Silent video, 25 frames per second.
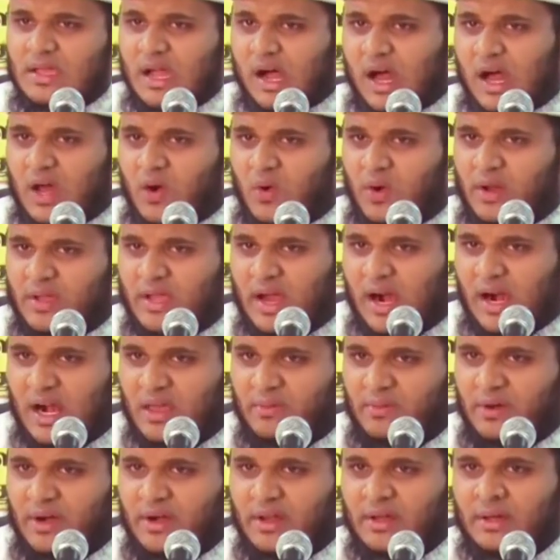யாருடைய
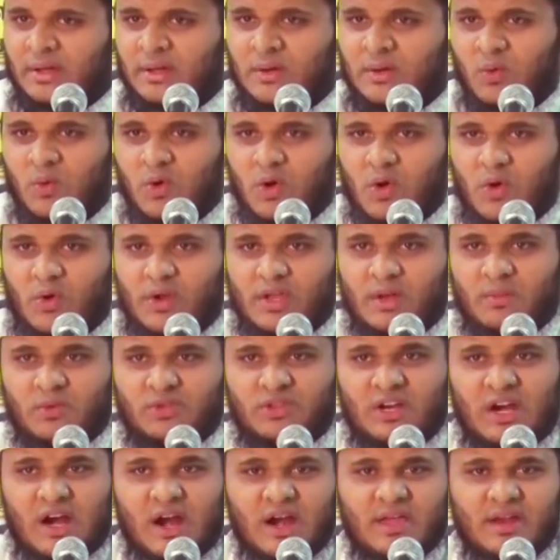அளவீடு உங்களுடைய
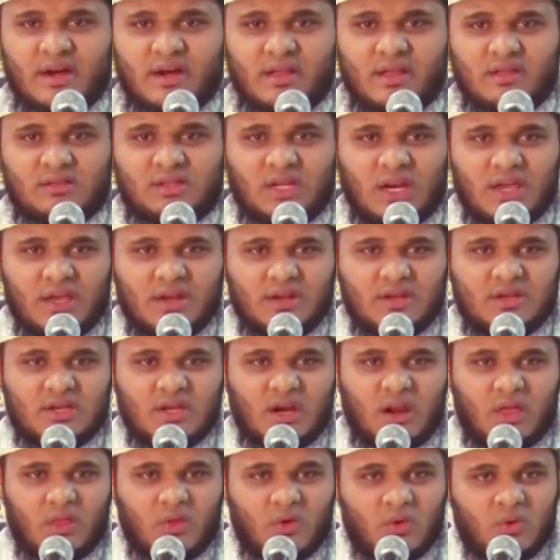முதலாளி இடத்தில்
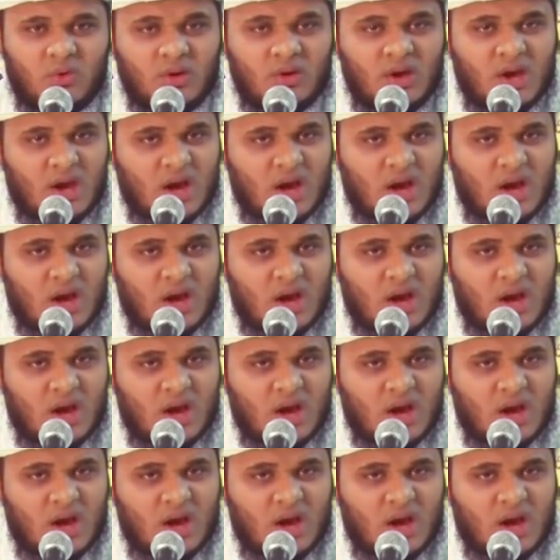இருக்கிறதோ